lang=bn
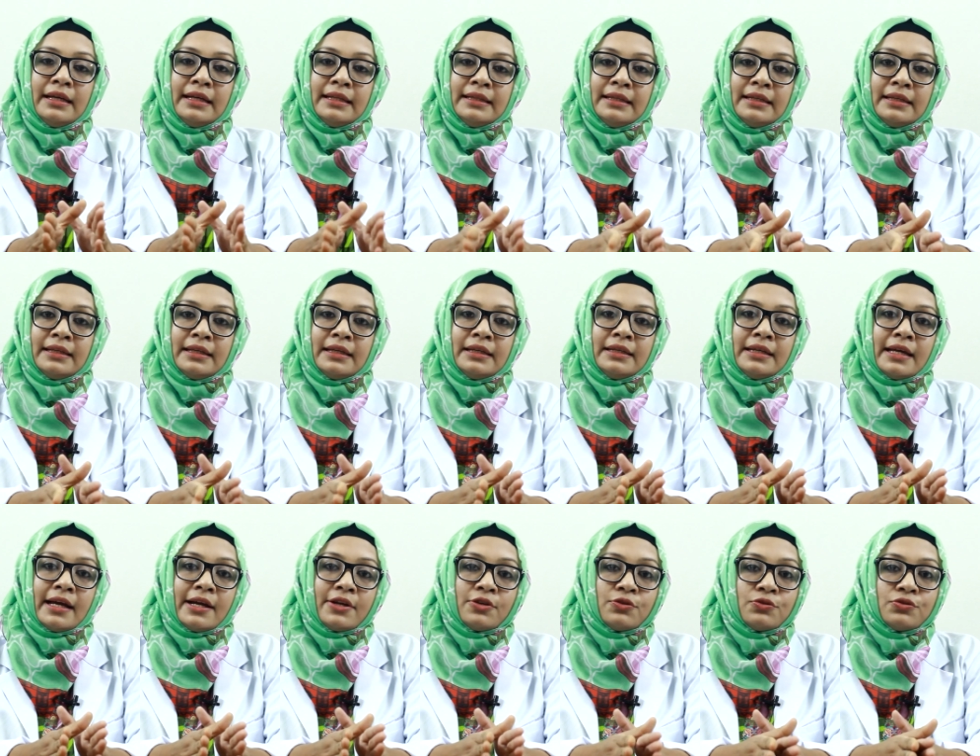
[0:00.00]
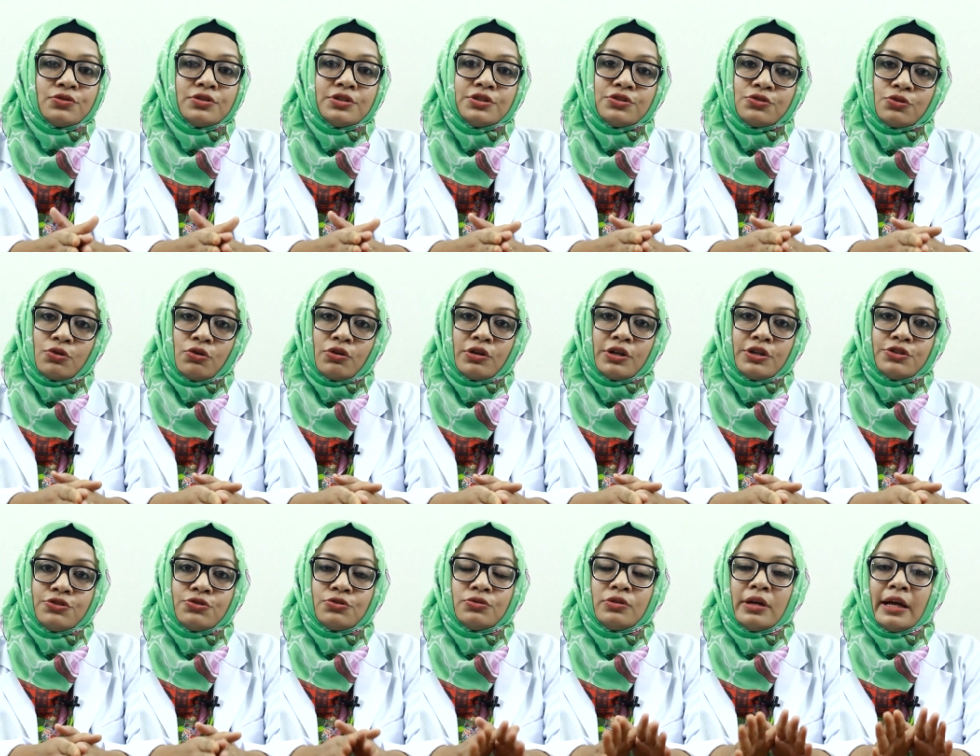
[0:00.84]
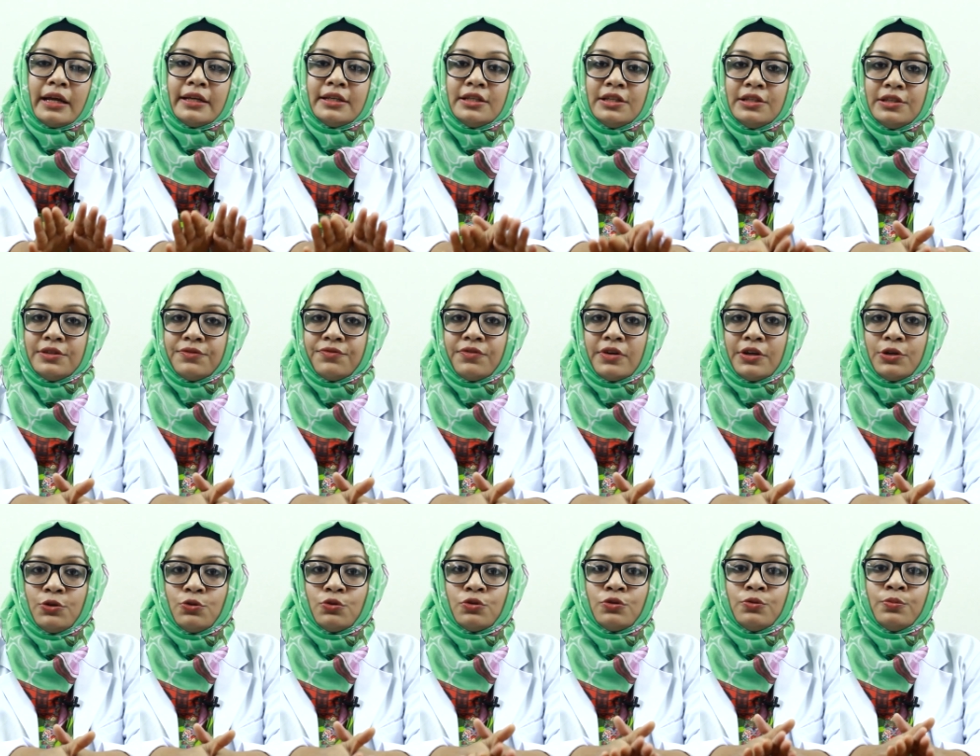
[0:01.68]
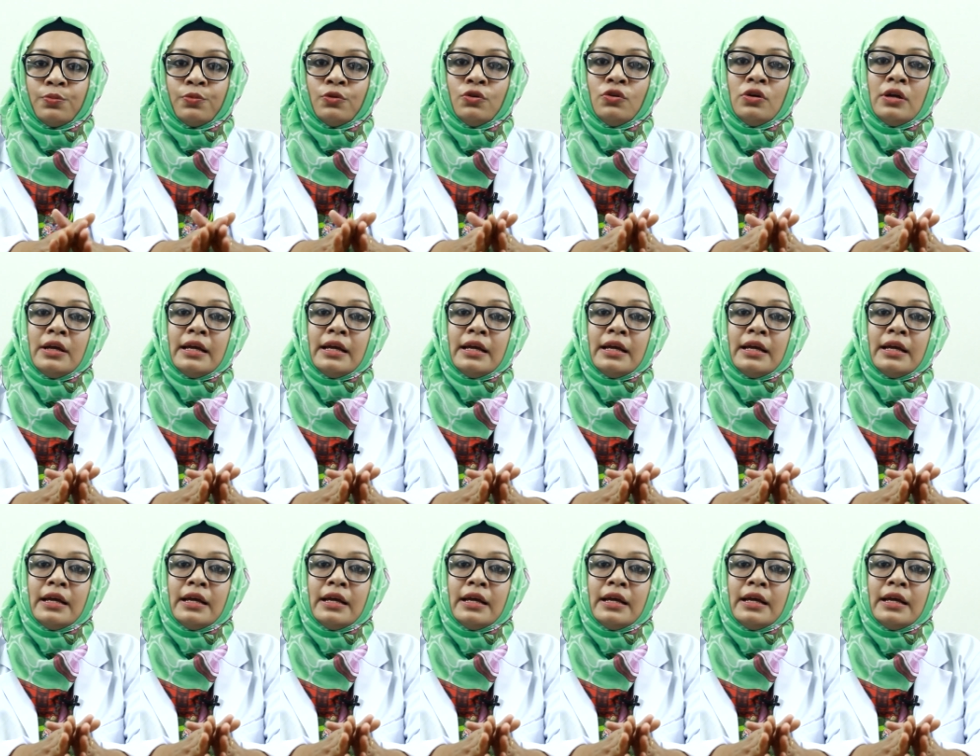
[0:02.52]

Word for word: এদেরকে ডায়াগনোসিস করার জন্য আইডেন্টিফাই করব